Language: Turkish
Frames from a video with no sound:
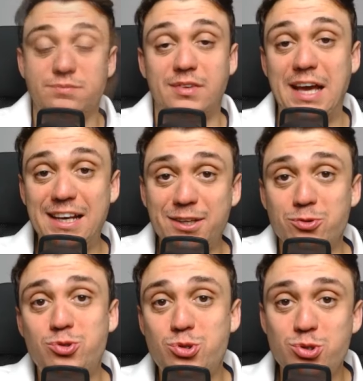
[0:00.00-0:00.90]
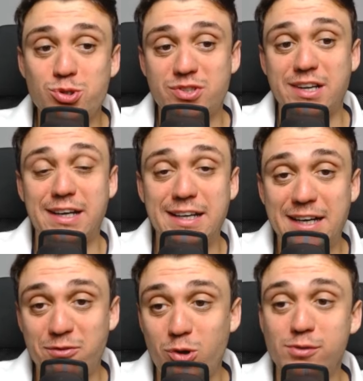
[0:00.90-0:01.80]
Geldik 3.
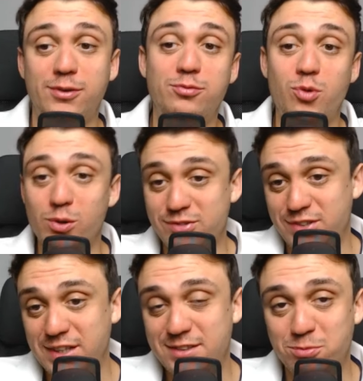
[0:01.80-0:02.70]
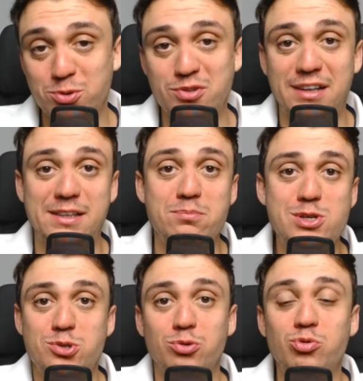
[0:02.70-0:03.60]
sıraya Wolf of Wall Street. Bunu zaten
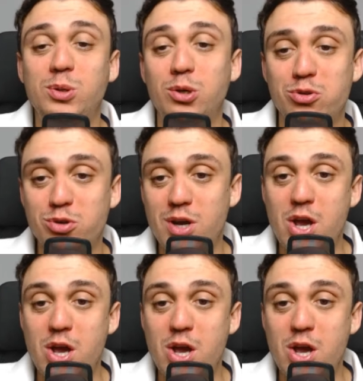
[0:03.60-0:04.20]
birçoğunuz biliyordur.